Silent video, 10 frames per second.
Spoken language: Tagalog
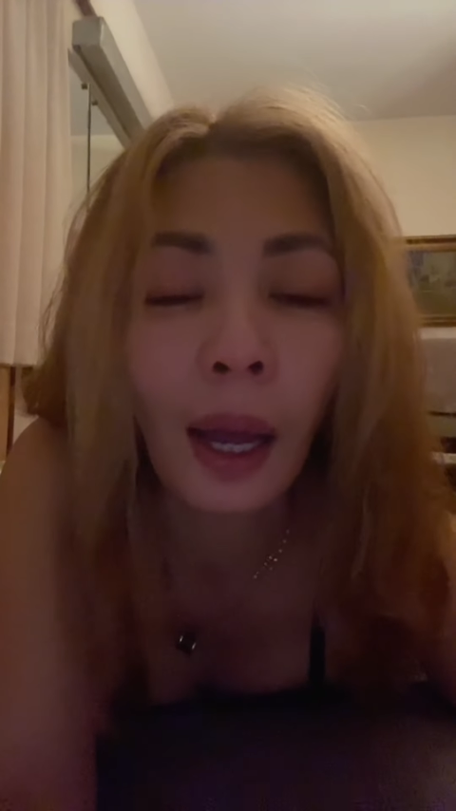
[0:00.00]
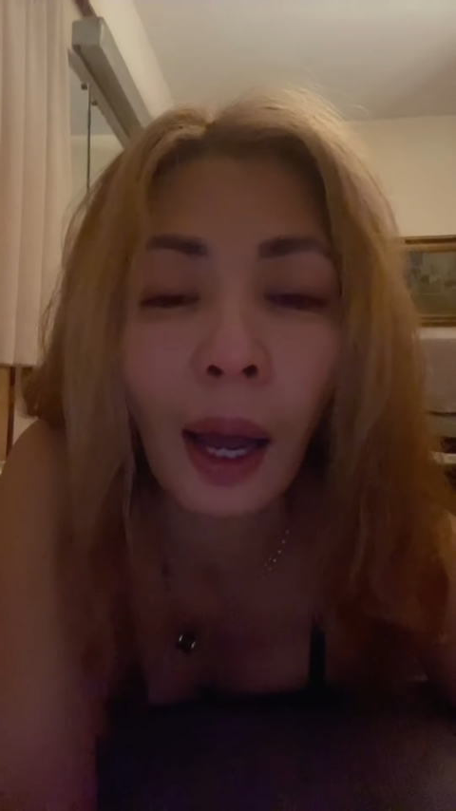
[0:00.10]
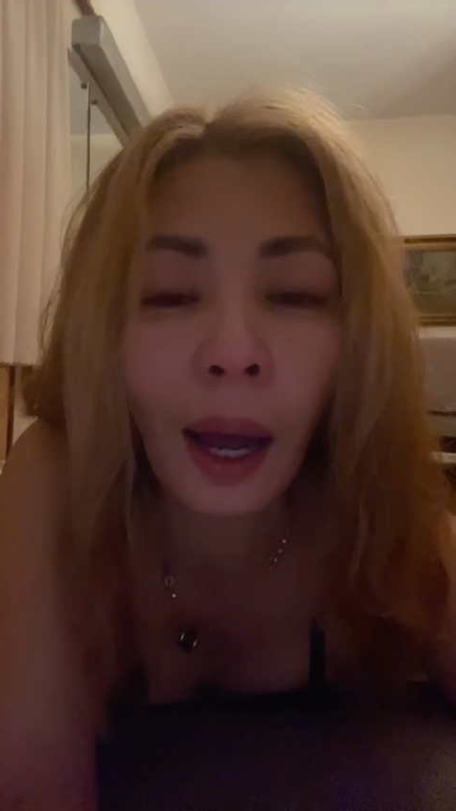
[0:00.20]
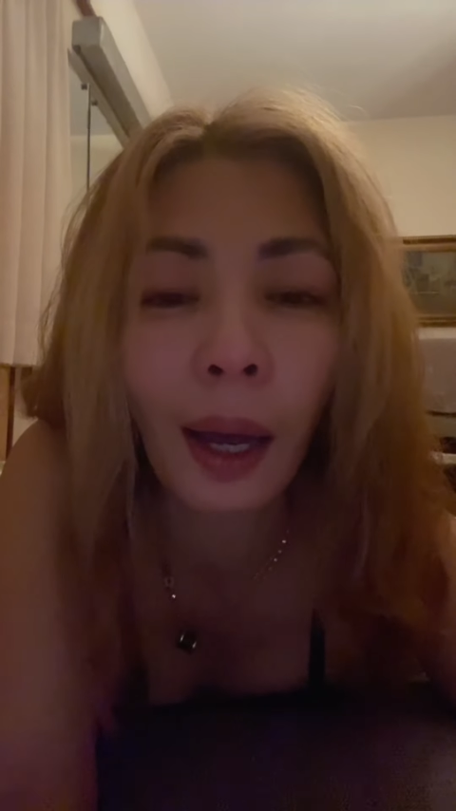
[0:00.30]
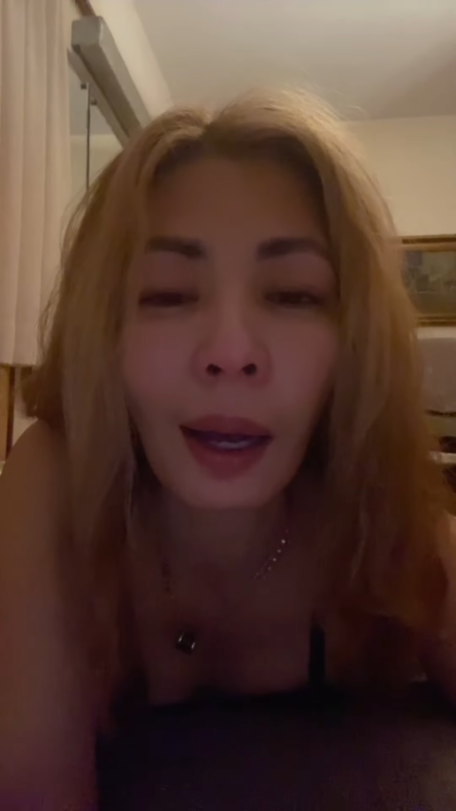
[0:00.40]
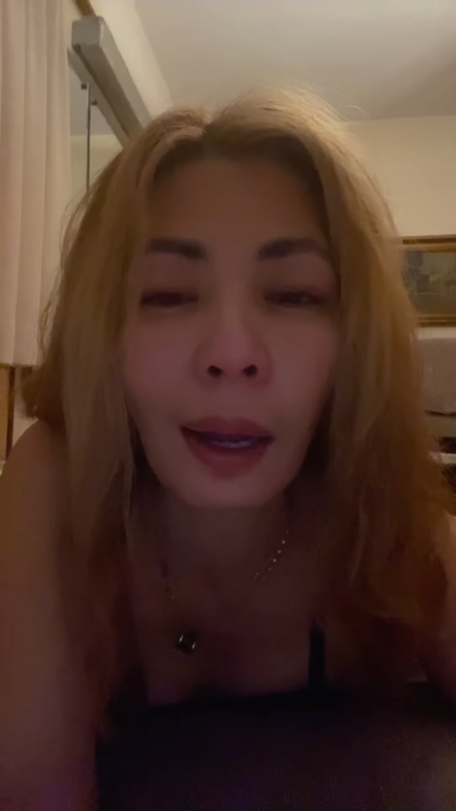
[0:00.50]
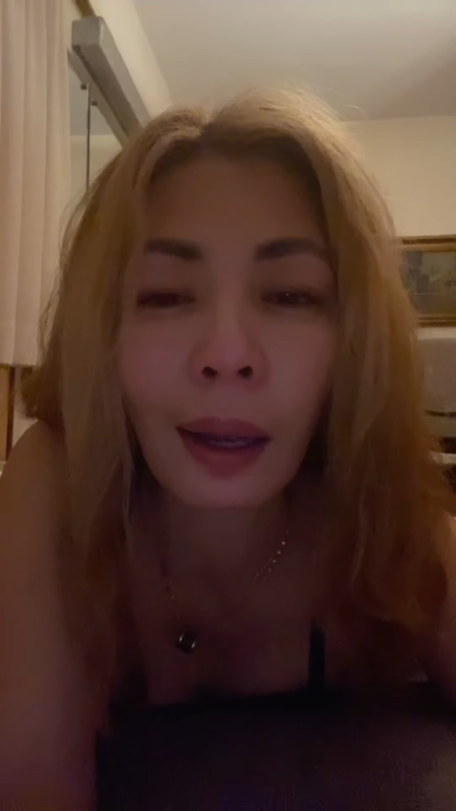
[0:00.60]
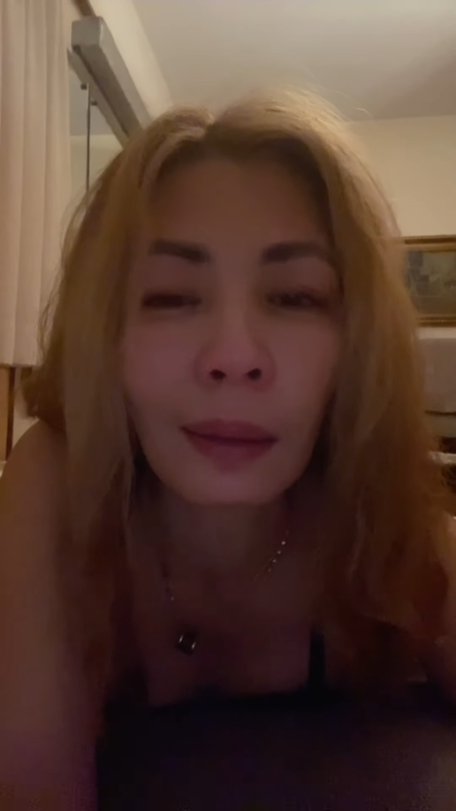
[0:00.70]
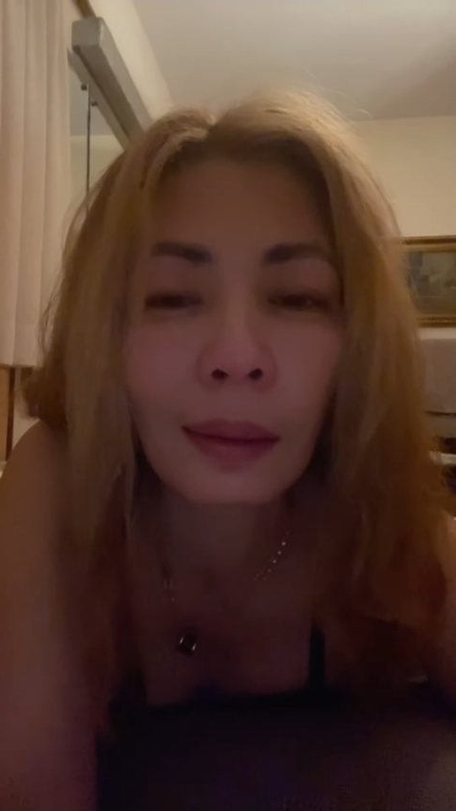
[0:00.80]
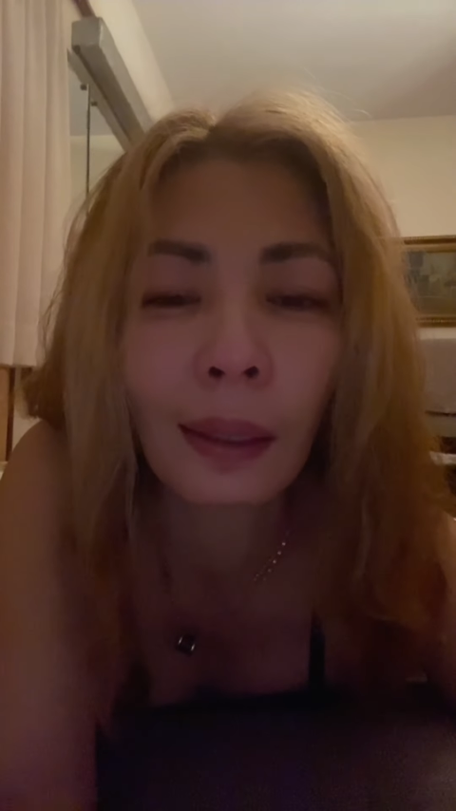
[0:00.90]
Ang
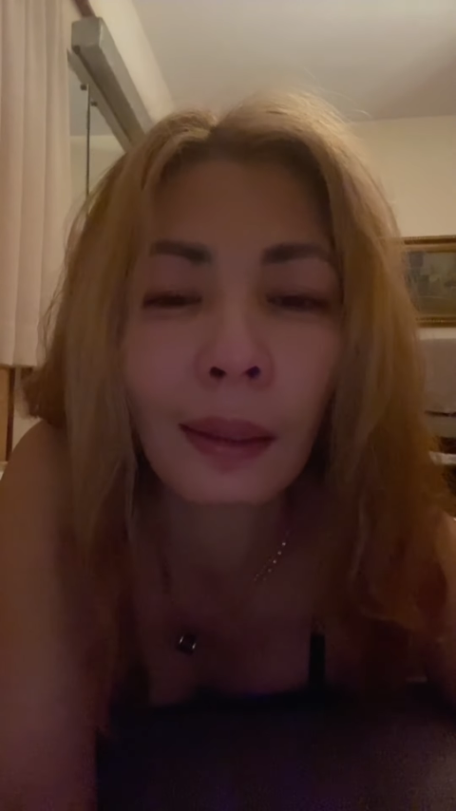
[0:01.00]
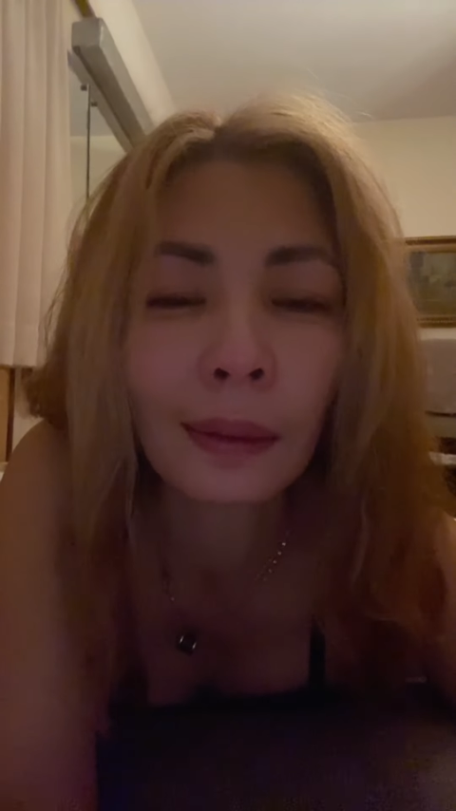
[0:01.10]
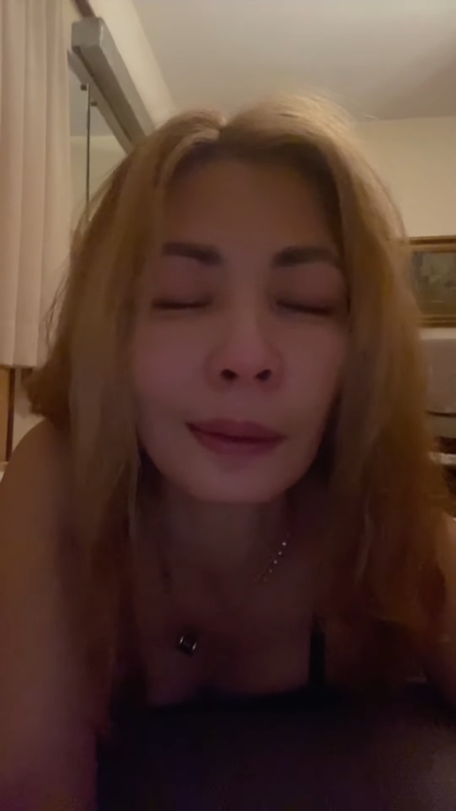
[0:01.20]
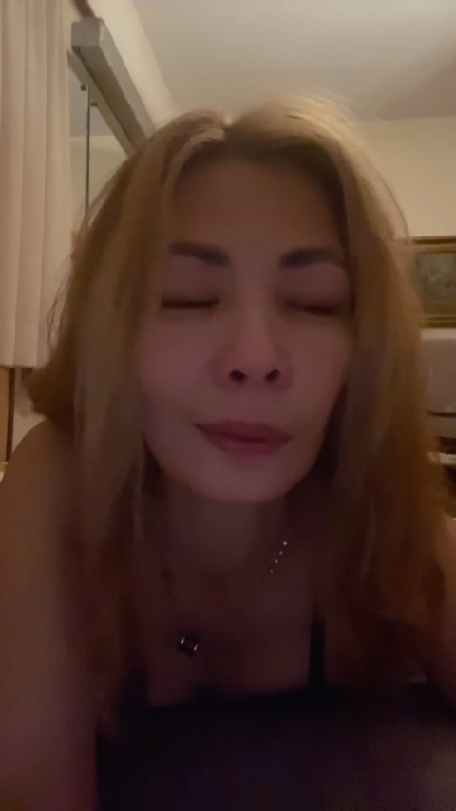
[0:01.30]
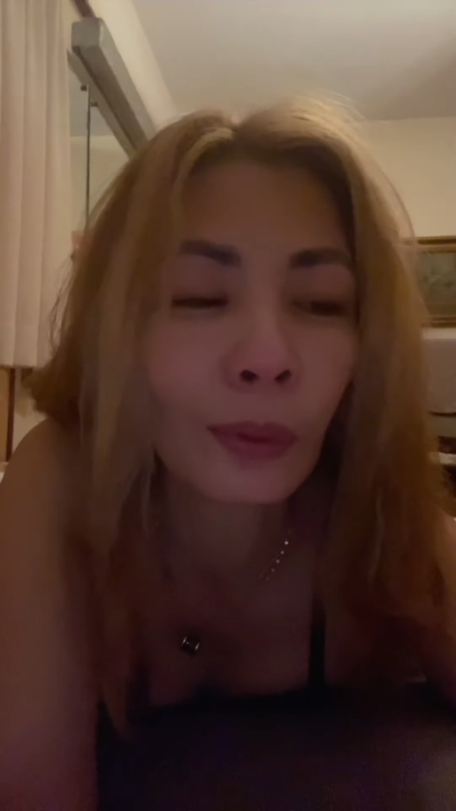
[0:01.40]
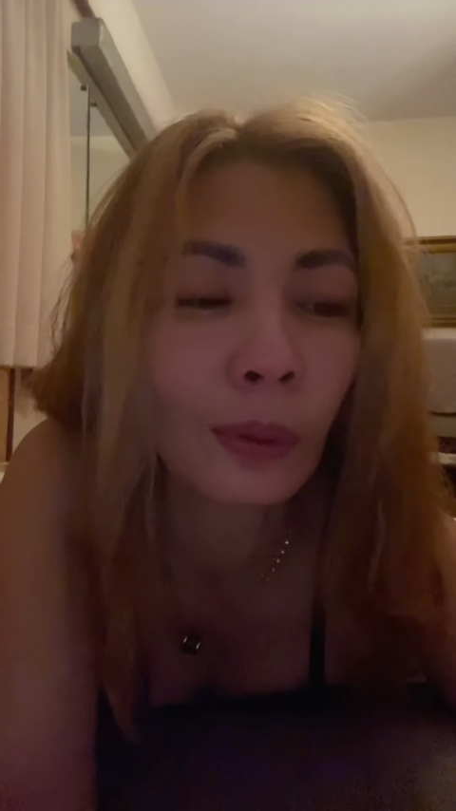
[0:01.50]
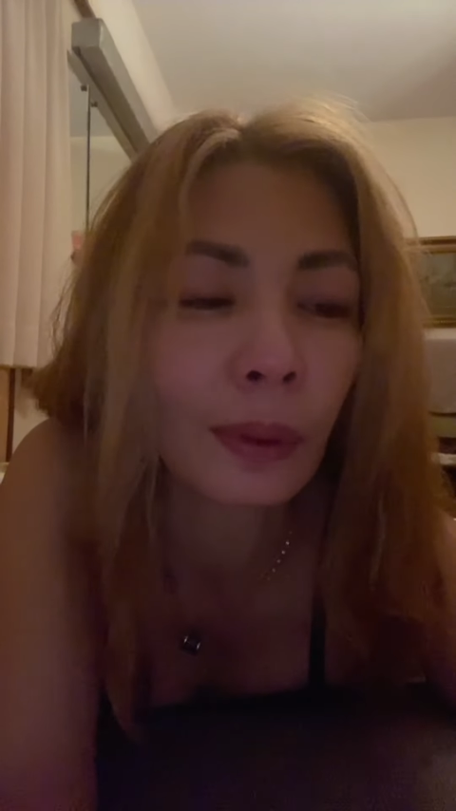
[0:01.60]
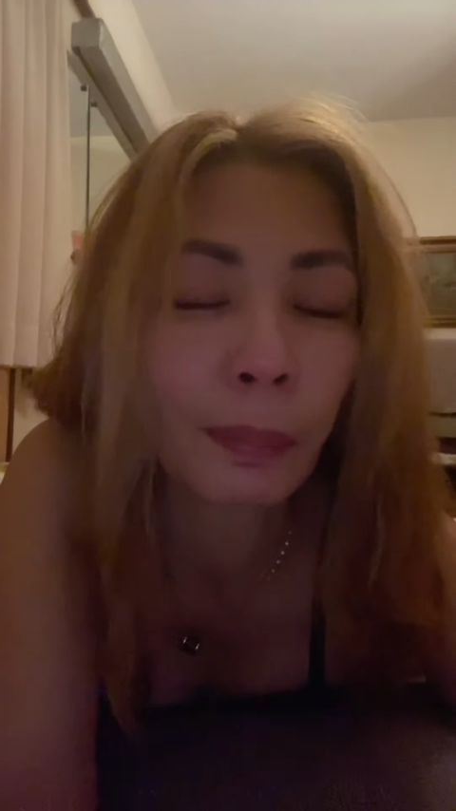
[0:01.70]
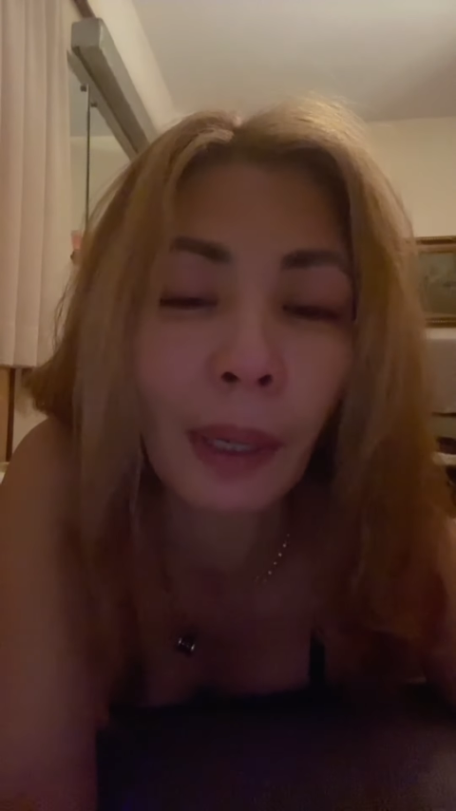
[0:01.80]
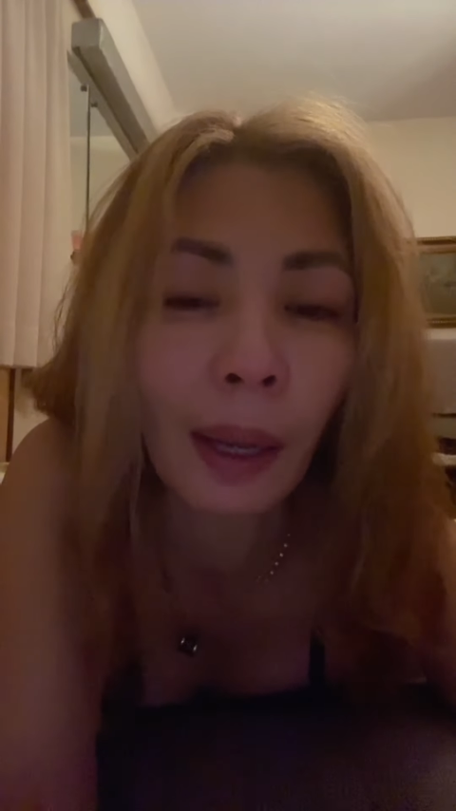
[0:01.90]
ganda ng
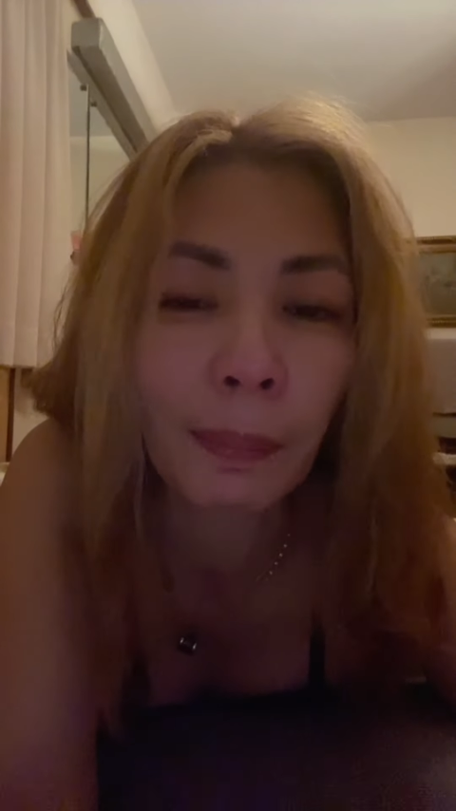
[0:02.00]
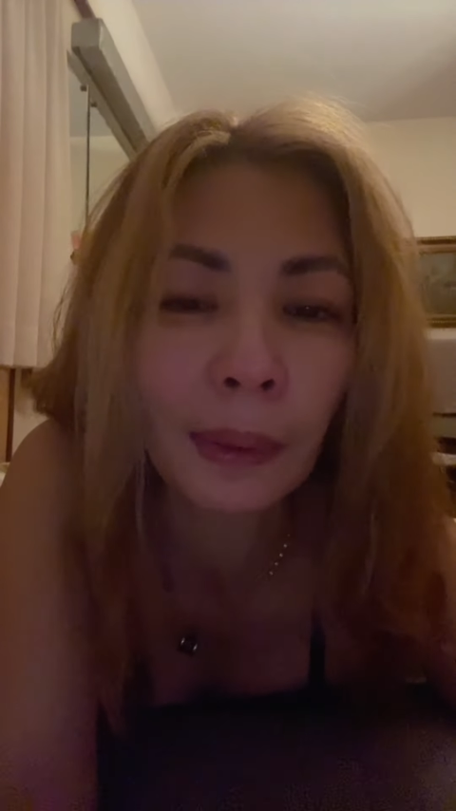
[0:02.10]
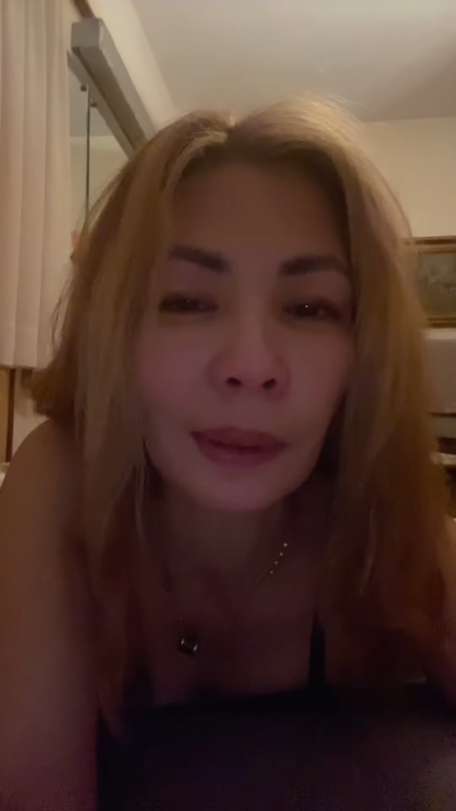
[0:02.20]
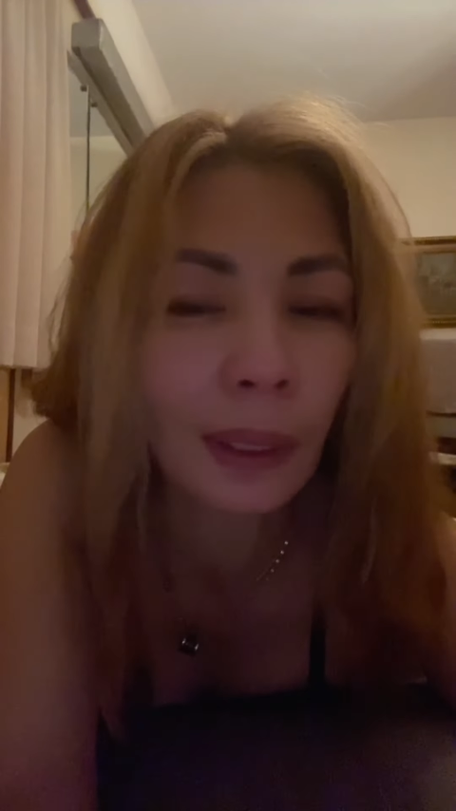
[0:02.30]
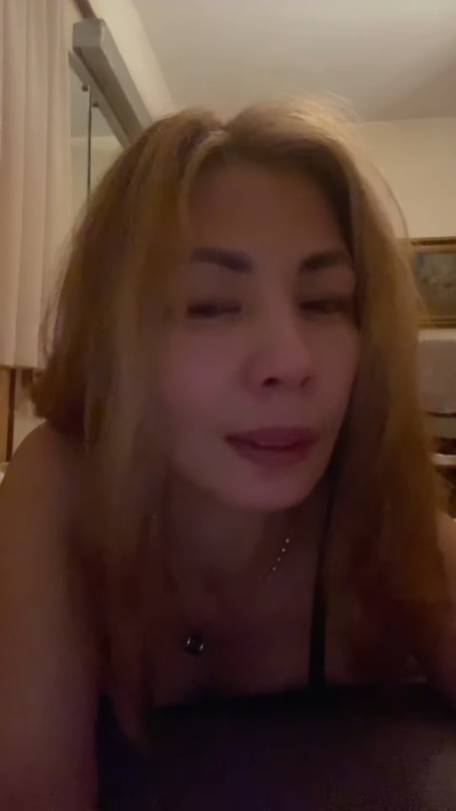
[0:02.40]
story, promise.